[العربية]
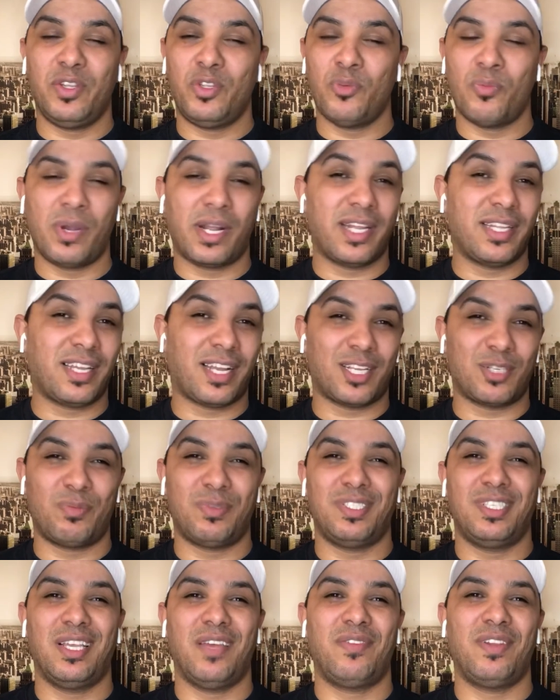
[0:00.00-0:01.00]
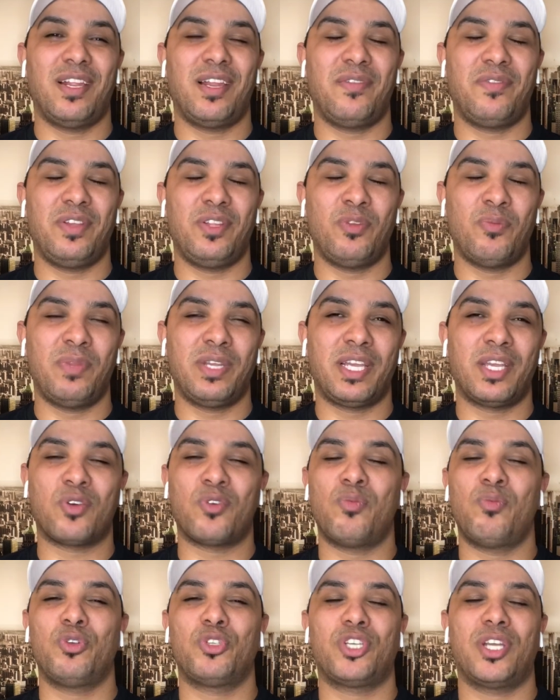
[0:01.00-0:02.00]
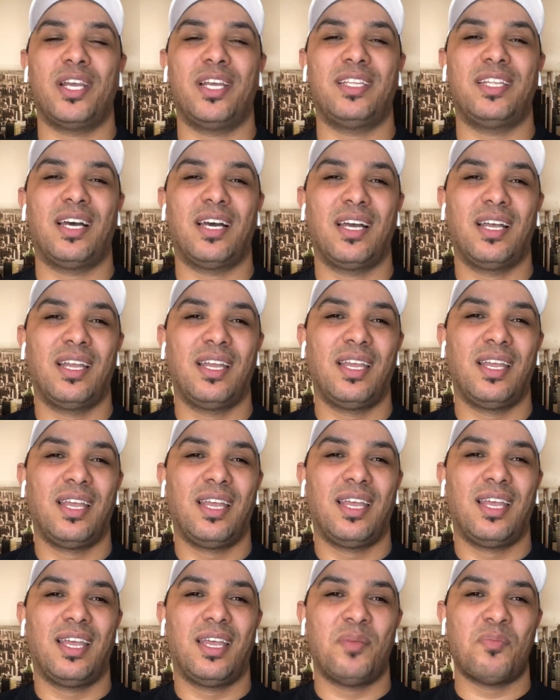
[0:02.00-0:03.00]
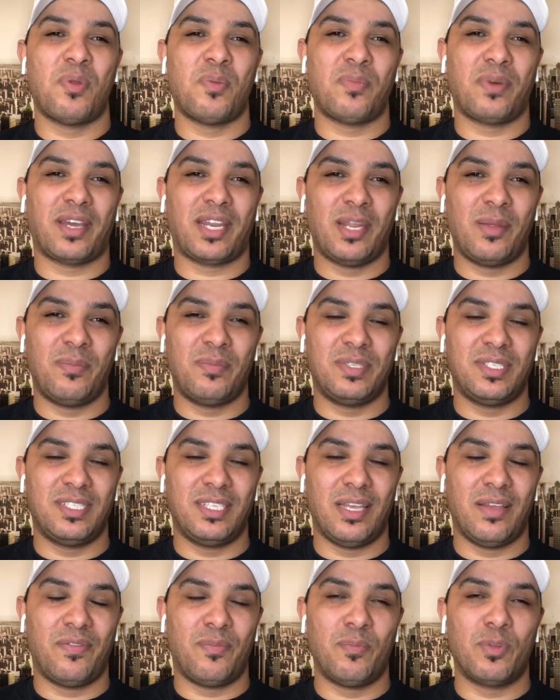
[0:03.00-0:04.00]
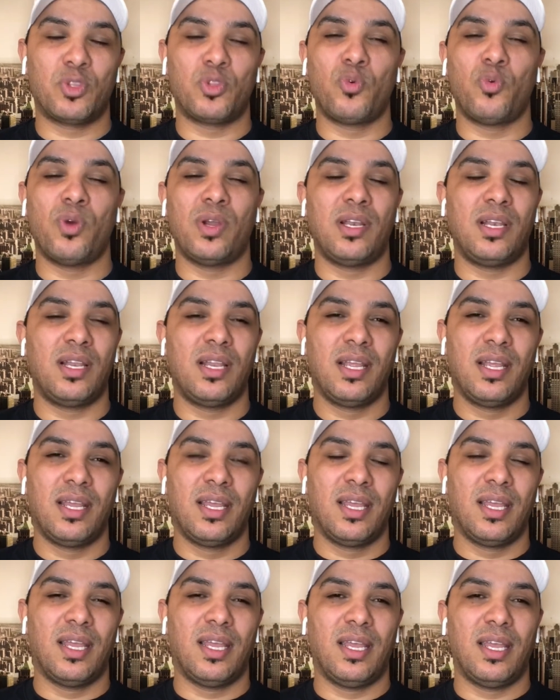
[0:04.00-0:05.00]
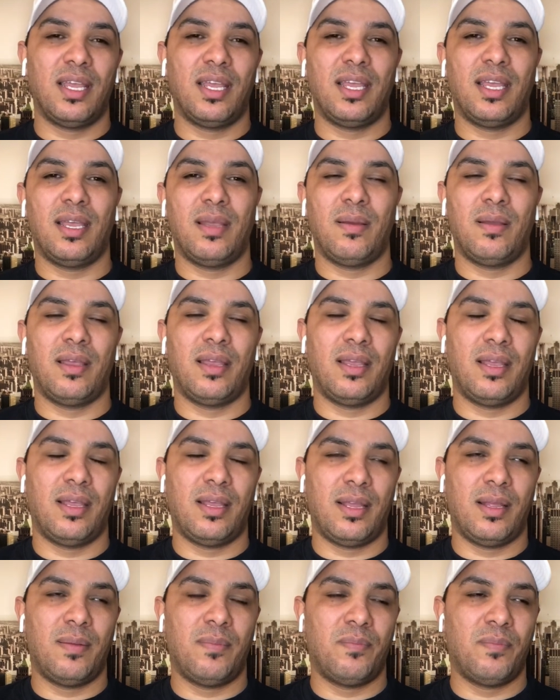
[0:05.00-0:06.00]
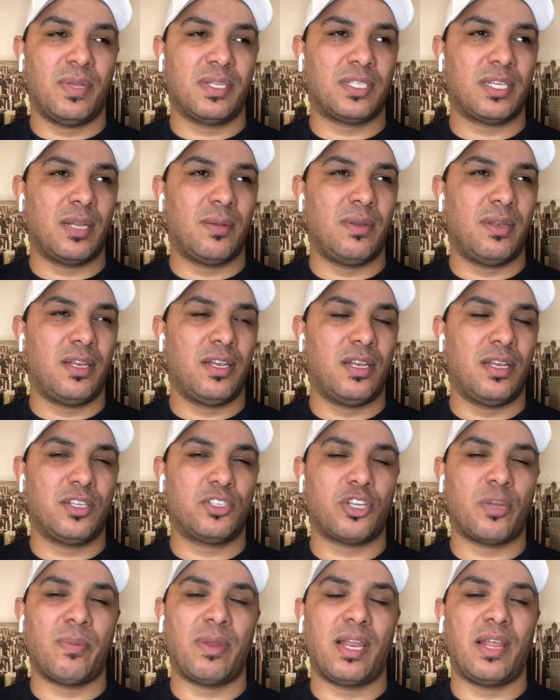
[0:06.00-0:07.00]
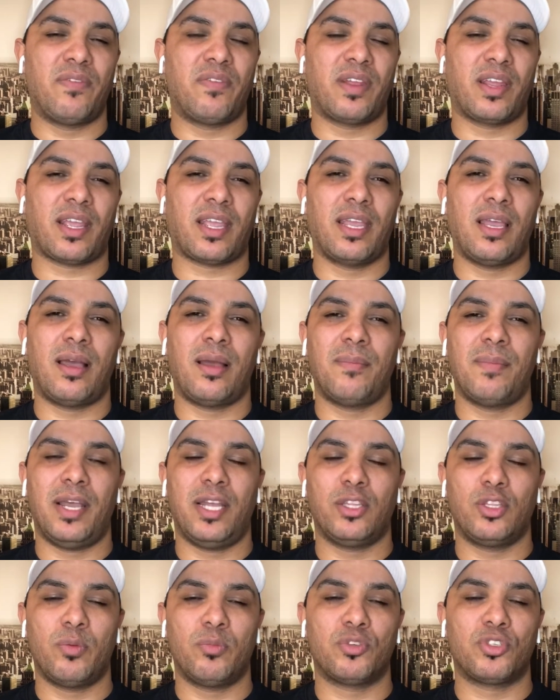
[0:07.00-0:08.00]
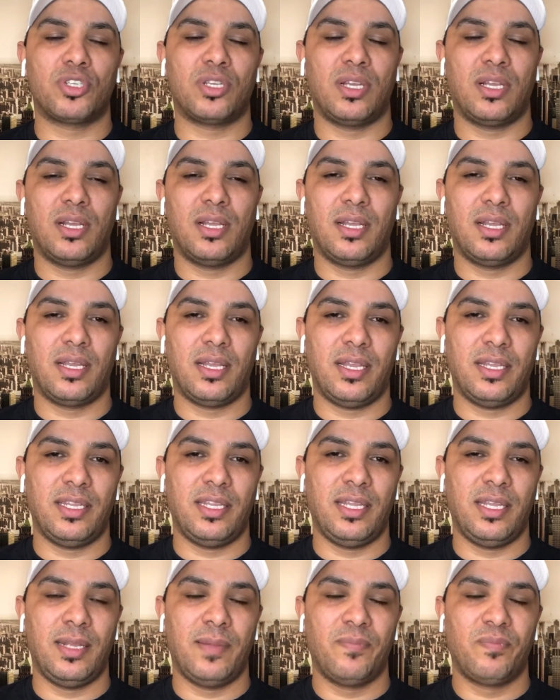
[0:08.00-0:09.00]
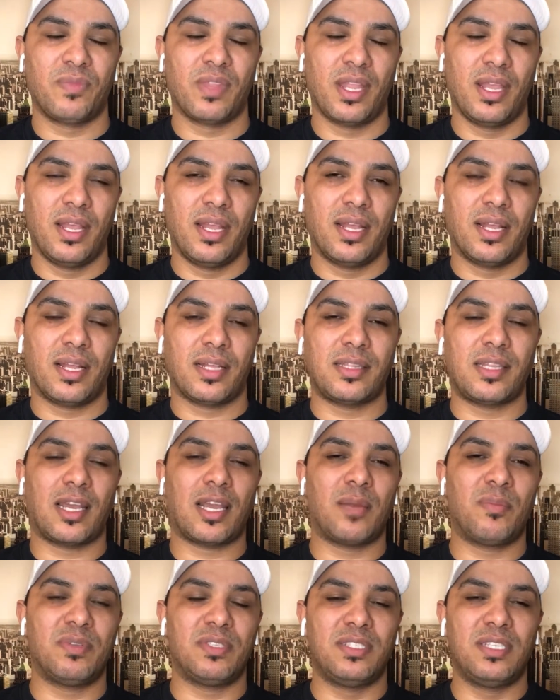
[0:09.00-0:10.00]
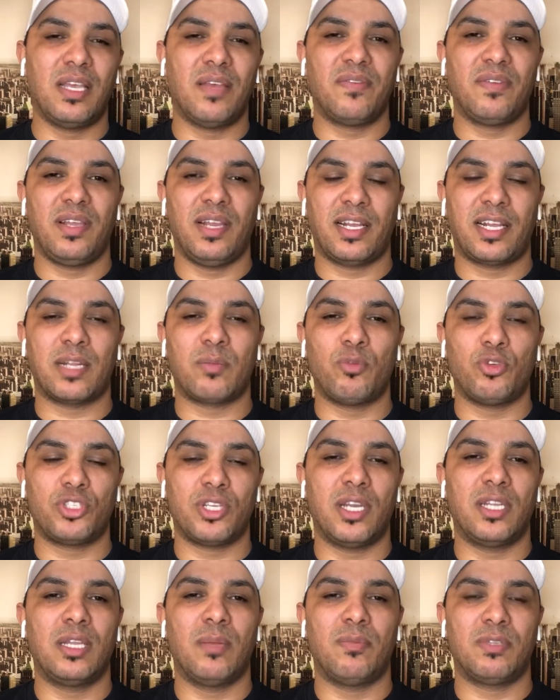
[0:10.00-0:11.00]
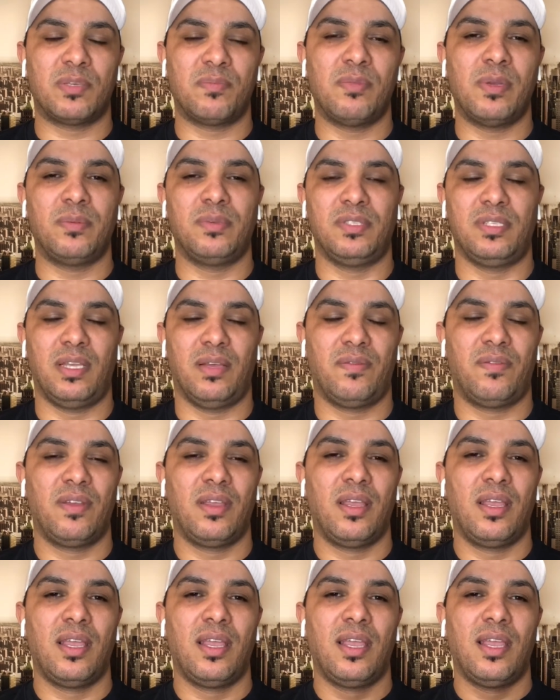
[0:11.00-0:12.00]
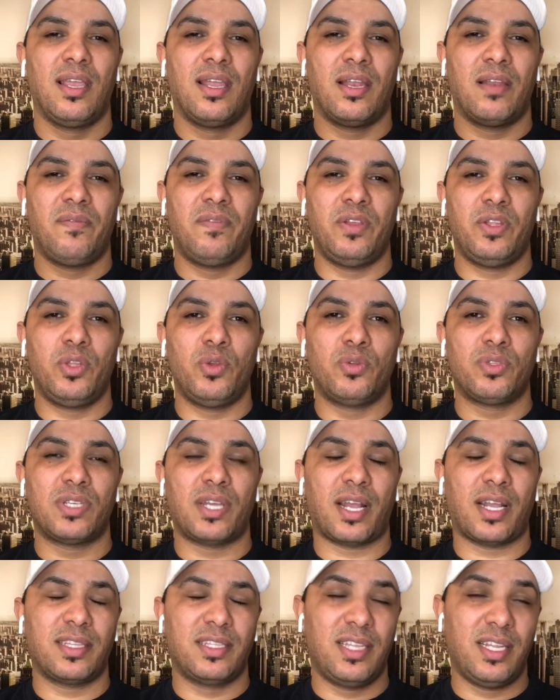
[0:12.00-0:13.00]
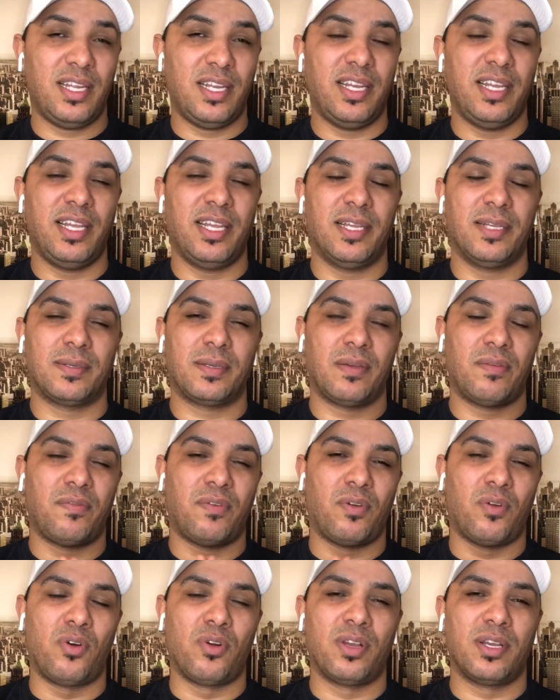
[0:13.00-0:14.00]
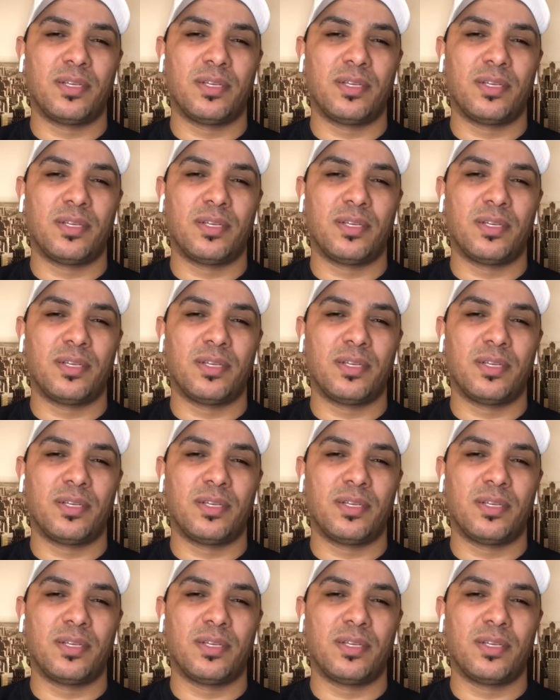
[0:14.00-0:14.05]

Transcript: ما كيدخلش بزاف لان الفيديو ملي كيكون مشاهده من المغرب بزاف من دول آه مثلا شمال افريقيا ما عندهمش يعني دخل بزاف الا كانت مشاهده من تما بزاف الفيديو انت غدير عليه فلوغ